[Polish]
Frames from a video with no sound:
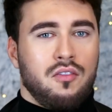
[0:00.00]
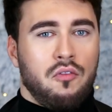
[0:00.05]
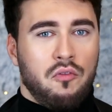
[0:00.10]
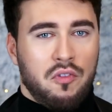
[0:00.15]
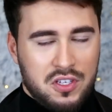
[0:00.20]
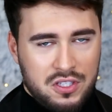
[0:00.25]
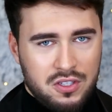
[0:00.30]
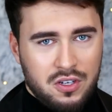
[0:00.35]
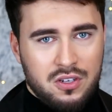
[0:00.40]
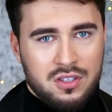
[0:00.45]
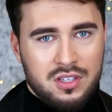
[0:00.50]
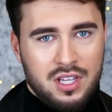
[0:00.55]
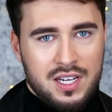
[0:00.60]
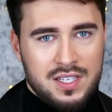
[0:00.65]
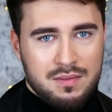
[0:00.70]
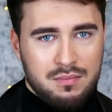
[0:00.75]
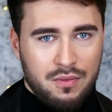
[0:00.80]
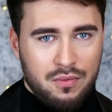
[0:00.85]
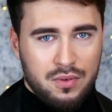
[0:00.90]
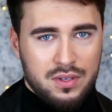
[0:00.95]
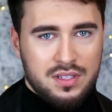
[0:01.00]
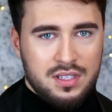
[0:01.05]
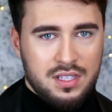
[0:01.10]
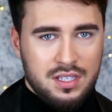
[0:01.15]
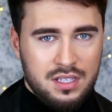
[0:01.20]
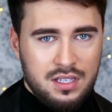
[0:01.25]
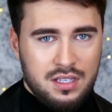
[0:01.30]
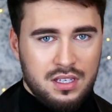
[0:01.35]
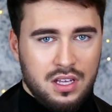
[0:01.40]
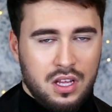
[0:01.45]
Wiecie dokąd teraz ma
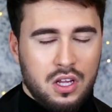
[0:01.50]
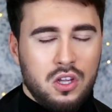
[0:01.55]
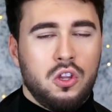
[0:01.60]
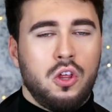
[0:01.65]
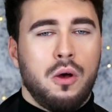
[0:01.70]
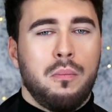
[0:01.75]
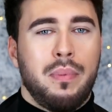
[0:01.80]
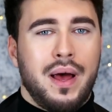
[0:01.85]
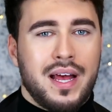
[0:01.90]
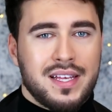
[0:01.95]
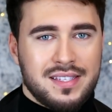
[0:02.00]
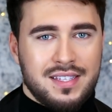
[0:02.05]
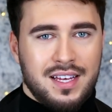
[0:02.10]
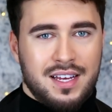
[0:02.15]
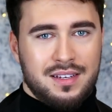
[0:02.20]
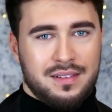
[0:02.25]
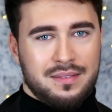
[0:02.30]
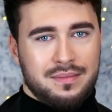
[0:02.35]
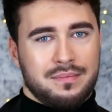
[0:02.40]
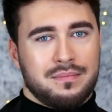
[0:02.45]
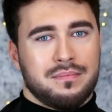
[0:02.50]
włosy? Do pasa.